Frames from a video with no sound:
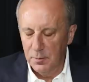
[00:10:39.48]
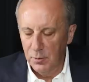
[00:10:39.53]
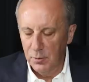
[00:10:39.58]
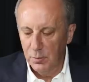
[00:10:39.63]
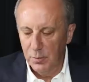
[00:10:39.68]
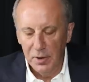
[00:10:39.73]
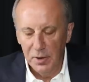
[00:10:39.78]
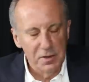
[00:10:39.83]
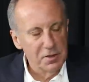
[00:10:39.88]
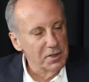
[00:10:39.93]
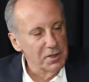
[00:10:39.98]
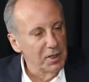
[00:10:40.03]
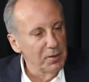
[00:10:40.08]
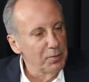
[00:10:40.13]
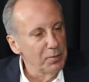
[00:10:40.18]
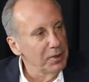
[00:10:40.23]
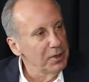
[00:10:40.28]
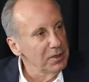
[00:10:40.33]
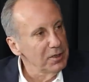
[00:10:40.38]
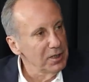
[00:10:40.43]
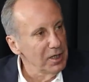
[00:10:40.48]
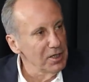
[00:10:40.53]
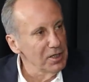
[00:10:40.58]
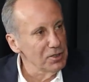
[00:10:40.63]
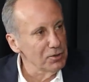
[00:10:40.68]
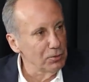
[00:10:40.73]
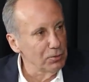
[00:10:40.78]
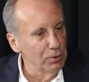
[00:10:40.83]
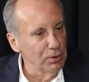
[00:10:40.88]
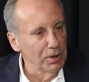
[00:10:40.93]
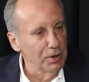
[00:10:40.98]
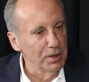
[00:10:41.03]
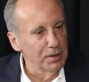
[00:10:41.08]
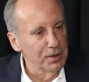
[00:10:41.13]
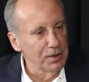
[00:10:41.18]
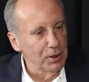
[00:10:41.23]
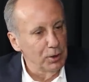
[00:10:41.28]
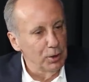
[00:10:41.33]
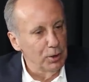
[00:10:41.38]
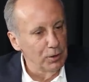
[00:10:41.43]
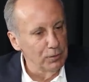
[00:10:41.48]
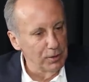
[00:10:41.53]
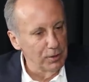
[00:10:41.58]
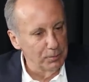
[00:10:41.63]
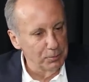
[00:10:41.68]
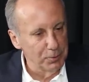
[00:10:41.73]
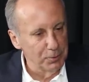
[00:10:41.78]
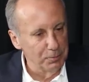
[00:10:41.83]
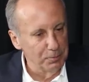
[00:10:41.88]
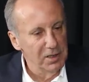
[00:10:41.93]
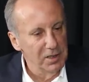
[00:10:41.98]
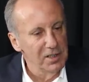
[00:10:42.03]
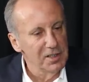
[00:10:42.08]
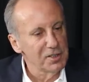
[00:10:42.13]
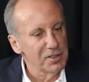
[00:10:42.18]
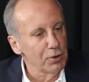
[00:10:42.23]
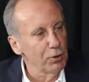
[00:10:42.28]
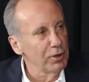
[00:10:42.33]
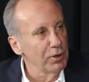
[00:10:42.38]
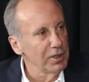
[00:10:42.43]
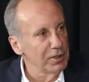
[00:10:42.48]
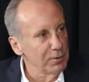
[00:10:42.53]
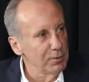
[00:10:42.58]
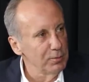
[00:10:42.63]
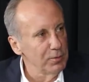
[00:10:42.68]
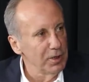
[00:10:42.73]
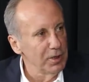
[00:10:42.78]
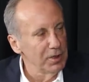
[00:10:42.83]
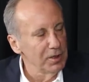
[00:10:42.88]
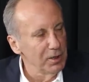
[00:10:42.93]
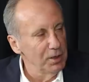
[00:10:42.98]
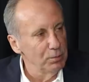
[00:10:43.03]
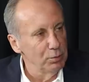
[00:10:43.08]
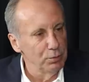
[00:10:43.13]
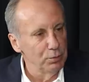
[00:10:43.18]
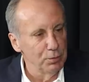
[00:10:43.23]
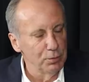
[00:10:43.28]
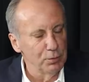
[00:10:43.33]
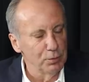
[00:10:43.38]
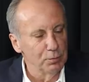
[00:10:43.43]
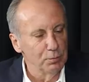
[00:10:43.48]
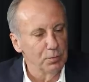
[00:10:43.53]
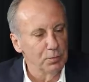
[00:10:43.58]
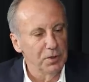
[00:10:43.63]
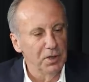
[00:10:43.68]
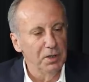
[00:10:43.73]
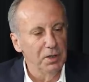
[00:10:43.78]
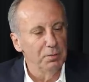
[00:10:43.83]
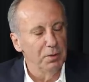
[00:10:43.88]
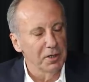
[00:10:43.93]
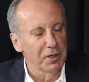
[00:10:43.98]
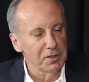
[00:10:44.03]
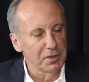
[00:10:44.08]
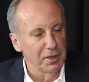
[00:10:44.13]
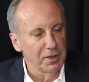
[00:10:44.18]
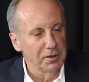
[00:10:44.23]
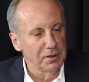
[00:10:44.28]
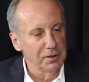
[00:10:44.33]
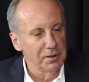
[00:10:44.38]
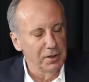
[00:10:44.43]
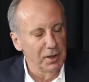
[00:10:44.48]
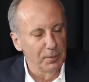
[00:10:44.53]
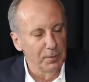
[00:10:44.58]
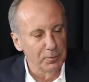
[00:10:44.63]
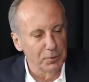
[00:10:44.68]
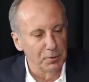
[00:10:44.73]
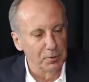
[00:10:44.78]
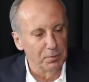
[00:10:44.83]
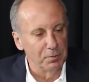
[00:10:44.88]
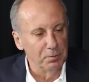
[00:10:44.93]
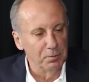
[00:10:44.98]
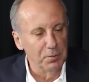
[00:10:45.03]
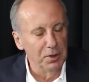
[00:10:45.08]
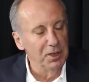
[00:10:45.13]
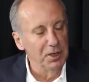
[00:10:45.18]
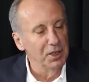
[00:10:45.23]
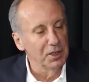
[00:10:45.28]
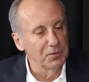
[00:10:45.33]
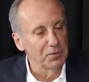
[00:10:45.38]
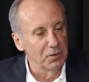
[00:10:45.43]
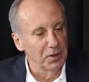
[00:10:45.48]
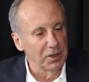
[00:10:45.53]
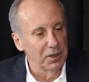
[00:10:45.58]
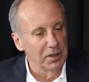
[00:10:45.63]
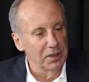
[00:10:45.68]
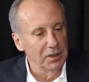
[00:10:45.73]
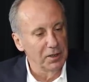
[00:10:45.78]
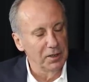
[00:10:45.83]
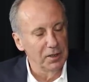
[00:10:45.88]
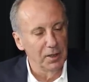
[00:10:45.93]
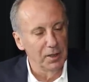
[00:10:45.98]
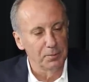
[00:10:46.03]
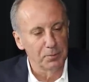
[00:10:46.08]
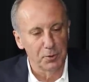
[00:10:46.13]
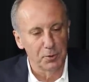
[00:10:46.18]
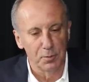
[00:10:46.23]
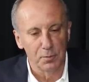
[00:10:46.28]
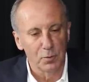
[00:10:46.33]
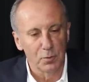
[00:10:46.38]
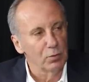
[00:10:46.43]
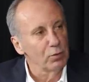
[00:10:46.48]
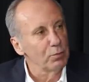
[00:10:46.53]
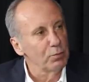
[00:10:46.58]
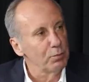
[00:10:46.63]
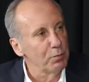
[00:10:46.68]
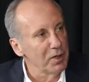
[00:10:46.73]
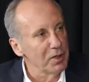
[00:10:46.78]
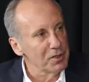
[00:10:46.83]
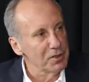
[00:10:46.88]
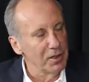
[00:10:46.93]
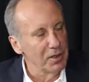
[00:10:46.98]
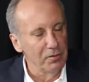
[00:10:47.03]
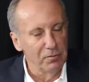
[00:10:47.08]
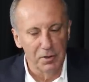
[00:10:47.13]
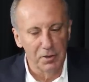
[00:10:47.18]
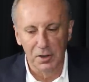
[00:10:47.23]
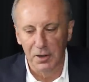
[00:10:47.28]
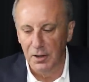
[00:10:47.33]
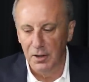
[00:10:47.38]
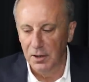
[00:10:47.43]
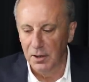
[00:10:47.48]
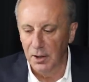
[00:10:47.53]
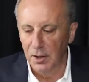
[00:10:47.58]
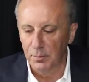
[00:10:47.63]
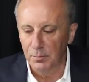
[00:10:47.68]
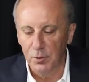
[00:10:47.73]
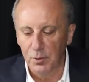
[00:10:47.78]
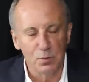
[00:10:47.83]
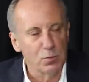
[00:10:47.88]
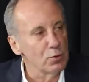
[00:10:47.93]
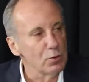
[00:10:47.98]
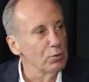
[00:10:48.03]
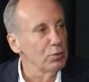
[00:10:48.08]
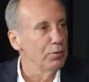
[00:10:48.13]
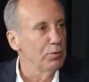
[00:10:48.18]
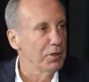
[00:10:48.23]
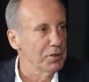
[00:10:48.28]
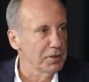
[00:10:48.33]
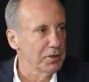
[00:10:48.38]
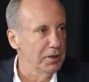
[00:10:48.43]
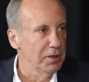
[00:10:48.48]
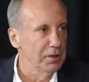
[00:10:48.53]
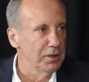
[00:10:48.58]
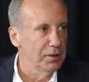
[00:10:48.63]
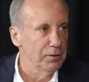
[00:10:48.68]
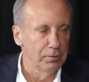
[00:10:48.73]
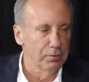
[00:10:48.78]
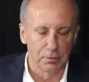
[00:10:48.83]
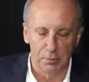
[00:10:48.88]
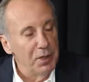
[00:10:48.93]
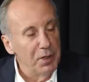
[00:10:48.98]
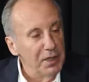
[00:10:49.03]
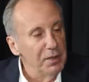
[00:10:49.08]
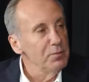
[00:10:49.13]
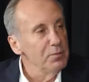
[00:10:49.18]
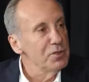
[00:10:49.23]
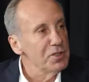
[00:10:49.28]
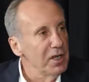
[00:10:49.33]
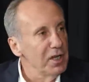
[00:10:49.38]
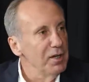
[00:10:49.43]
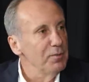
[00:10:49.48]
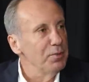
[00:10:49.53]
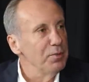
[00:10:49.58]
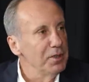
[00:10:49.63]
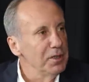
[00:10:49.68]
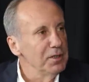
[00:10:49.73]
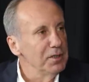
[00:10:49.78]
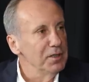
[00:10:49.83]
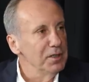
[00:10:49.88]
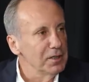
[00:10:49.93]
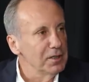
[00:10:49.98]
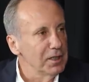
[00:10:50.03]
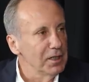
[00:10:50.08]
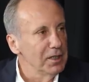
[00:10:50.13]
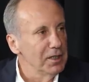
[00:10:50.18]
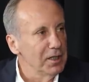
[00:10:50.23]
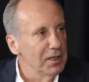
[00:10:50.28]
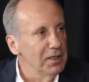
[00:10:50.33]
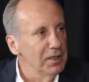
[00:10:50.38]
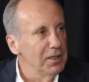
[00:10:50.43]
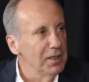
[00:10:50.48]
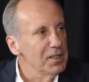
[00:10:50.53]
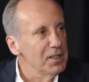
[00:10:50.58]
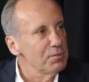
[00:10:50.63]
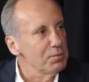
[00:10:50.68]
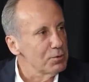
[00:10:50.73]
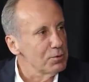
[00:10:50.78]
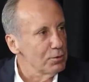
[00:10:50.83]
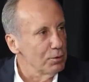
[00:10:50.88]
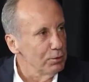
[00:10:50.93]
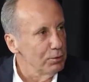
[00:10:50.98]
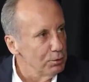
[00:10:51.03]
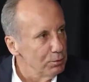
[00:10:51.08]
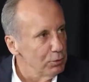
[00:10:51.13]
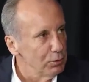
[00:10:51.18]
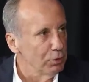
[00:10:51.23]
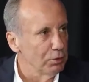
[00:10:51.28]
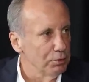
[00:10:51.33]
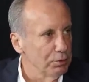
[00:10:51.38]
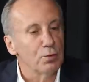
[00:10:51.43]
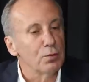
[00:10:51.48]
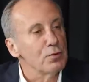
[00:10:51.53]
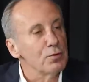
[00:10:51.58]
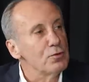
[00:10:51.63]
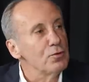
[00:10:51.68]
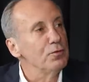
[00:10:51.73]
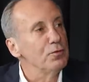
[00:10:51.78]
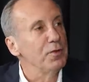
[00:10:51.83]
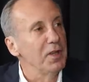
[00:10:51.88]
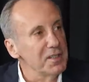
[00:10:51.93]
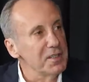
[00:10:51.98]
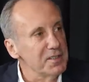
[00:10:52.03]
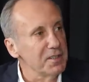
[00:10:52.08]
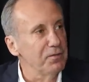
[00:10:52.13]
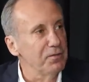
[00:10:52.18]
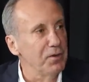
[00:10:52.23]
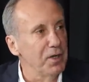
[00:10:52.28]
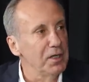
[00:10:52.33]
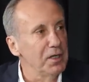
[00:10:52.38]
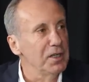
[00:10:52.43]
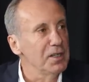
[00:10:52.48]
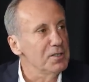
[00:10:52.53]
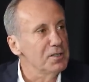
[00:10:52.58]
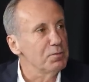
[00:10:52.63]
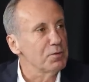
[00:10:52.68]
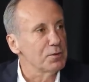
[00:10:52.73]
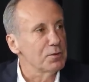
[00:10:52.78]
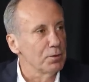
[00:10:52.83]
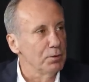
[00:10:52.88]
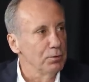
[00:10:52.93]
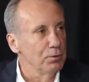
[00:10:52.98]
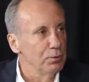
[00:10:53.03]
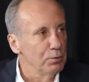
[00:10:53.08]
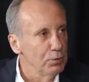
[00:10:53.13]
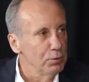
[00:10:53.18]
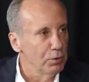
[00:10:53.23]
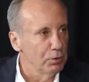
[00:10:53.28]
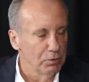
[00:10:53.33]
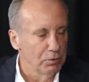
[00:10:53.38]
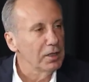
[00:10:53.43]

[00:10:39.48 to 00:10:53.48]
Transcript: Şimdi ben CHP'nin gençlik kollarında görev yaptım. İlçe yönetimlerinde bulundum. İl başkanlığı yaptım. Milletvekilliği yaptım. Grup başkan vekilliği yaptım. Cumhurbaşkanı adayı Benim CHP'nin ilkeleriyle hiçbir sorunum yok. Kurucu felsefeyle hiçbir sorunum yok.